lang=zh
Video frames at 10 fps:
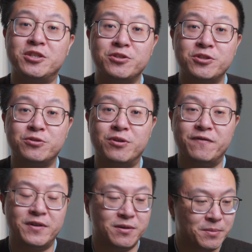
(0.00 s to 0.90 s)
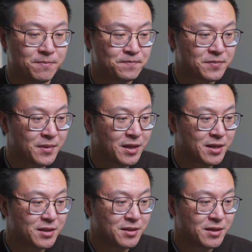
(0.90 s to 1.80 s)
经是十月份了。
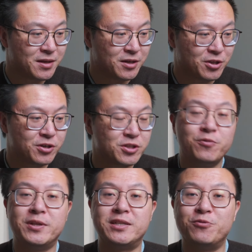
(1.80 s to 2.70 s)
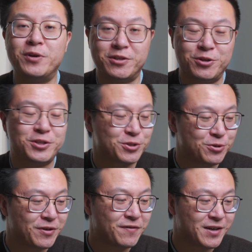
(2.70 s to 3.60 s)
啊，当然这个问题问的时候是
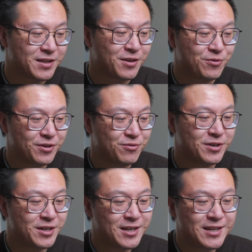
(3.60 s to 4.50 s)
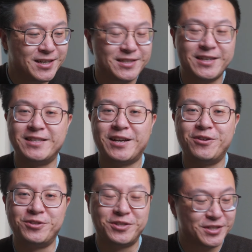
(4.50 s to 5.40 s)
九月份了，但我我现在才
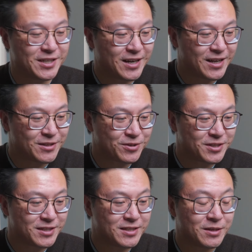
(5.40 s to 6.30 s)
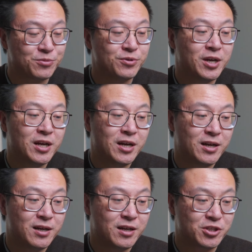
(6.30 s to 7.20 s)
有时间来做这期节目。
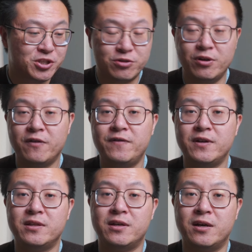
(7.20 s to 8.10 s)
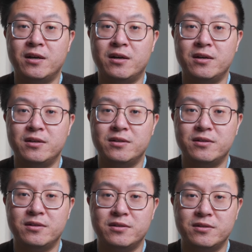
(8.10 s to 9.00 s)
呃，十月份的
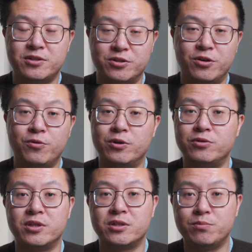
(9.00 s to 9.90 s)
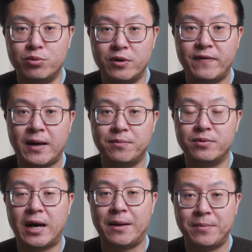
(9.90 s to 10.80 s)
时候，我觉得是不会发布
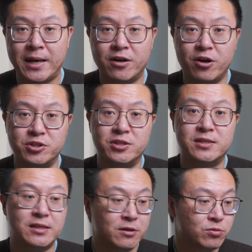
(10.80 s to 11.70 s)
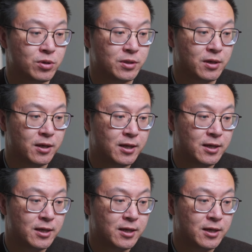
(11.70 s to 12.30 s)
iMac 二十四英寸的。